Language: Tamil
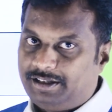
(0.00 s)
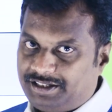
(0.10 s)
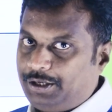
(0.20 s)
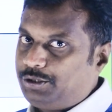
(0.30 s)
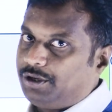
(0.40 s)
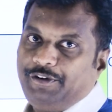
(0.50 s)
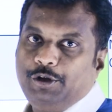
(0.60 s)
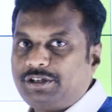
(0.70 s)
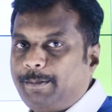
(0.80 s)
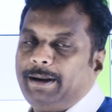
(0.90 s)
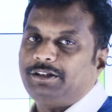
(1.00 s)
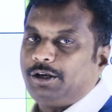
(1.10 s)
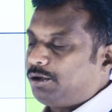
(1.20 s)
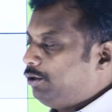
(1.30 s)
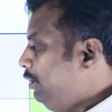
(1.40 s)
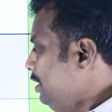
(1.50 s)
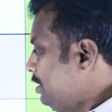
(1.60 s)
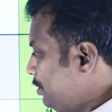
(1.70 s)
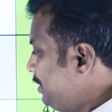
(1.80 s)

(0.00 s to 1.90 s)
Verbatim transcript: சீரீஸ் ஆஃப் வீடியோஸ் தான் பார்த்துட்டு இருக்கோம் ஸோ